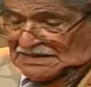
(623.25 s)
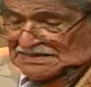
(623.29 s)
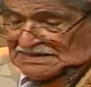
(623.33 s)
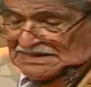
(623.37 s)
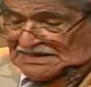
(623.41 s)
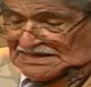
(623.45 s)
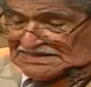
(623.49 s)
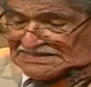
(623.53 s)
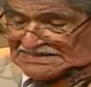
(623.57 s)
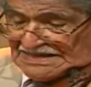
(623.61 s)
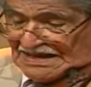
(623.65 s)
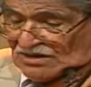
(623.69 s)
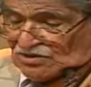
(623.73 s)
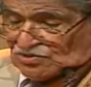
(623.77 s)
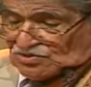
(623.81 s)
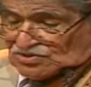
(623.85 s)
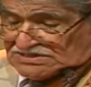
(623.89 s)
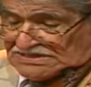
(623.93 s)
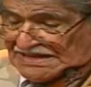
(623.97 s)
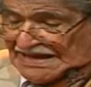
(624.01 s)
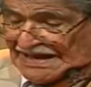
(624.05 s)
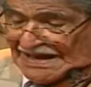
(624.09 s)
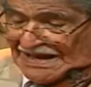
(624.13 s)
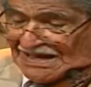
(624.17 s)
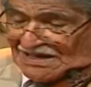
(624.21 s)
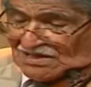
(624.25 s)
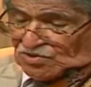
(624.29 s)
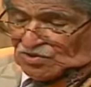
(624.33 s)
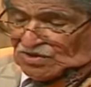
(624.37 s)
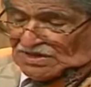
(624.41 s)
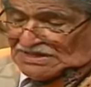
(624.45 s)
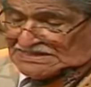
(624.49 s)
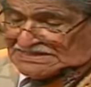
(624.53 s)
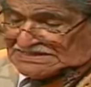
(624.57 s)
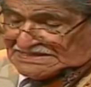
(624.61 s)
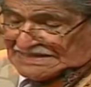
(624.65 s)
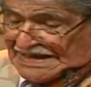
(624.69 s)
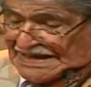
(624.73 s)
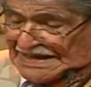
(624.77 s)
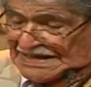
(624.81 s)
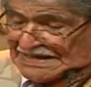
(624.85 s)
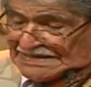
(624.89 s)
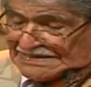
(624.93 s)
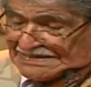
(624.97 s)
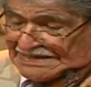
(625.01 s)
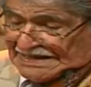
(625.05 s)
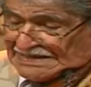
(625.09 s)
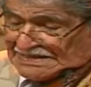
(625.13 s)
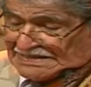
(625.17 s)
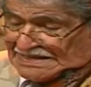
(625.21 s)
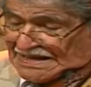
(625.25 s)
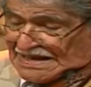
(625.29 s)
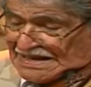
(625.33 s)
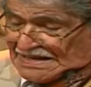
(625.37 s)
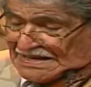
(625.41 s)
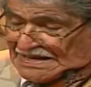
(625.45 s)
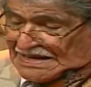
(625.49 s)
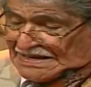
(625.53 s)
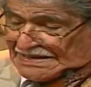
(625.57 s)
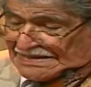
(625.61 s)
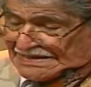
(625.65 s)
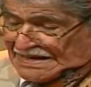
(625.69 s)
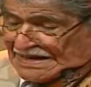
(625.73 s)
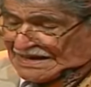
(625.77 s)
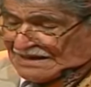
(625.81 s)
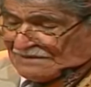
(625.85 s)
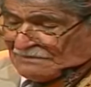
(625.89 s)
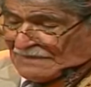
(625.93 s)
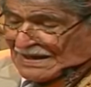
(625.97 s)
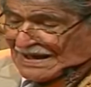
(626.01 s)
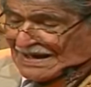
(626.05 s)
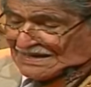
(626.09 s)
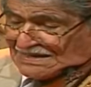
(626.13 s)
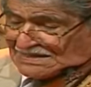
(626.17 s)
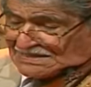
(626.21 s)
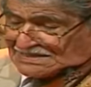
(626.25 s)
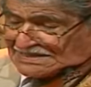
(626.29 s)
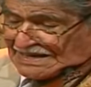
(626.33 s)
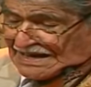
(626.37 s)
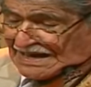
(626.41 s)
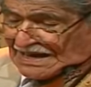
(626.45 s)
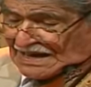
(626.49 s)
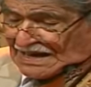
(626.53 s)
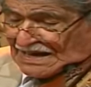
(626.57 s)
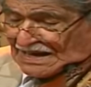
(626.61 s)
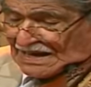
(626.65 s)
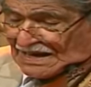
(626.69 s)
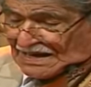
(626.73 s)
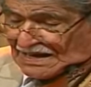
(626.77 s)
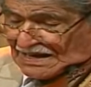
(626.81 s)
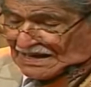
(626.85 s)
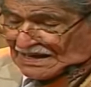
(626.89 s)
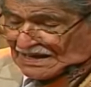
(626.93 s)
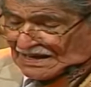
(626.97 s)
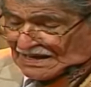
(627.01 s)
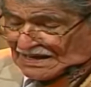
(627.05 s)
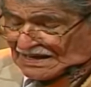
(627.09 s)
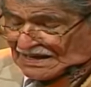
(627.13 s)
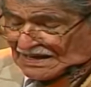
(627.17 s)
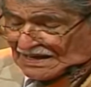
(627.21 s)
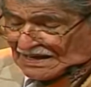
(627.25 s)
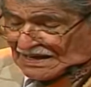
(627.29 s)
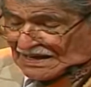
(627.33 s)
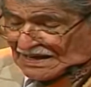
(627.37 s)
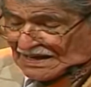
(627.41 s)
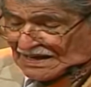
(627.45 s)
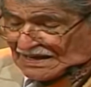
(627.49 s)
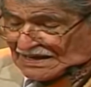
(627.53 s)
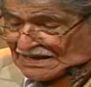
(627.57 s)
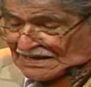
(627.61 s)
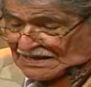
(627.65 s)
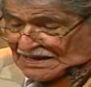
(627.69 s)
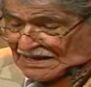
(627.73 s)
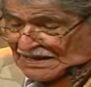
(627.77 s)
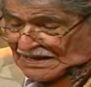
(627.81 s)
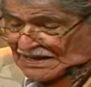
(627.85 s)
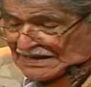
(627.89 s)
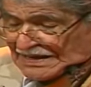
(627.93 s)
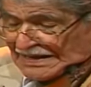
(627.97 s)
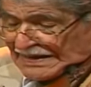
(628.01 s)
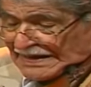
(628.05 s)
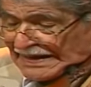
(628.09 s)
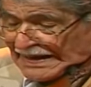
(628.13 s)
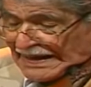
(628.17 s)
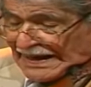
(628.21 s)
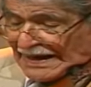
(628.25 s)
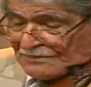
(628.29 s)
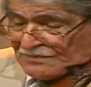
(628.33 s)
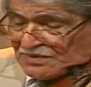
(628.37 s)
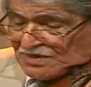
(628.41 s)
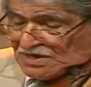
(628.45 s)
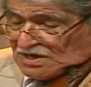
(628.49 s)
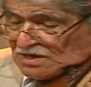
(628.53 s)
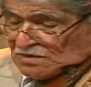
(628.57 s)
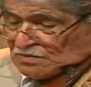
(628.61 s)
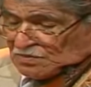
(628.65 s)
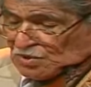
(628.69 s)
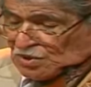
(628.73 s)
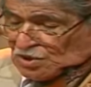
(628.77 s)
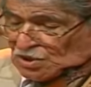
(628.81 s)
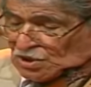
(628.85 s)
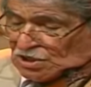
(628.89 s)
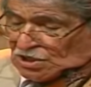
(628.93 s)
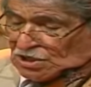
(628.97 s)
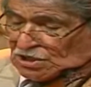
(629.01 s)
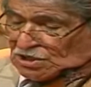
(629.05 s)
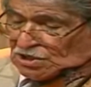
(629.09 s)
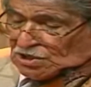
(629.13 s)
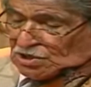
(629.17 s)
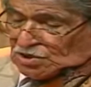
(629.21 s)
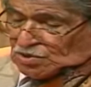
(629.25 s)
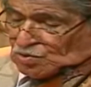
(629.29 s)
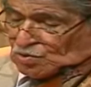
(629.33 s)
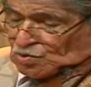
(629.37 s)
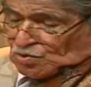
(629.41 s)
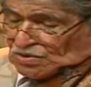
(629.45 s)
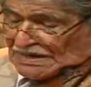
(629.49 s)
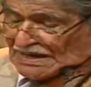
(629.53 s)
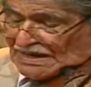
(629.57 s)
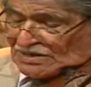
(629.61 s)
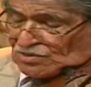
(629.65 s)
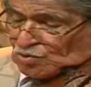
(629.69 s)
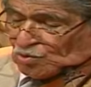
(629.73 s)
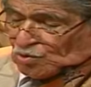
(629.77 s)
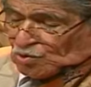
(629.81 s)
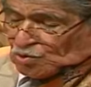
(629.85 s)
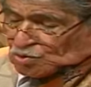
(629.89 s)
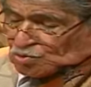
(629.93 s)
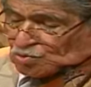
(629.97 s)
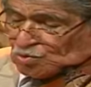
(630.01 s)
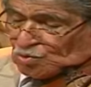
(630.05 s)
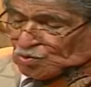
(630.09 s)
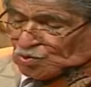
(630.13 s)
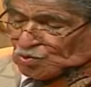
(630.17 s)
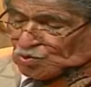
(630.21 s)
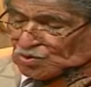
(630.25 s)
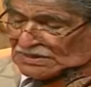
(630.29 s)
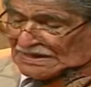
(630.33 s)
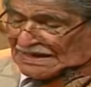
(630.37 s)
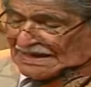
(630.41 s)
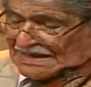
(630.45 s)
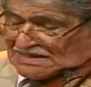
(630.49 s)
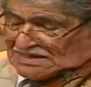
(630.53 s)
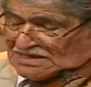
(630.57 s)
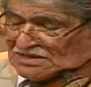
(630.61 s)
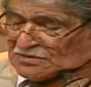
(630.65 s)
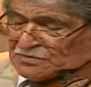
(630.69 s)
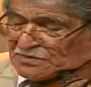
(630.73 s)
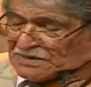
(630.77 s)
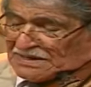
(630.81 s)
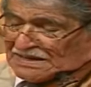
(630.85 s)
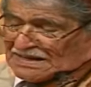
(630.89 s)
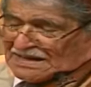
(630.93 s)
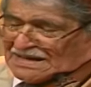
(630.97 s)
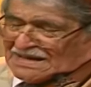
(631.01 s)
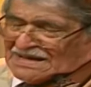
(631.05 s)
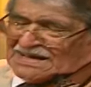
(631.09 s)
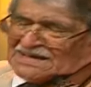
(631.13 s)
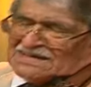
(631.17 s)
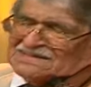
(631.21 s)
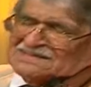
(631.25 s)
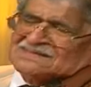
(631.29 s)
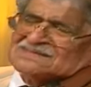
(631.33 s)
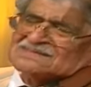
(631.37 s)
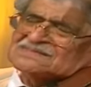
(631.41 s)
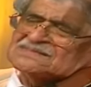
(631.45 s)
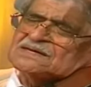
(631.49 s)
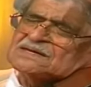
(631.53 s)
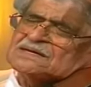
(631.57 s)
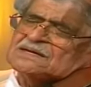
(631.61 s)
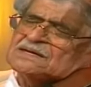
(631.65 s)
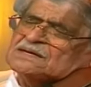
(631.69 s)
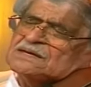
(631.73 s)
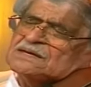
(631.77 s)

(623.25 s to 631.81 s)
Desahuciado está el que tiene que marchar a vivir una cultura diferente.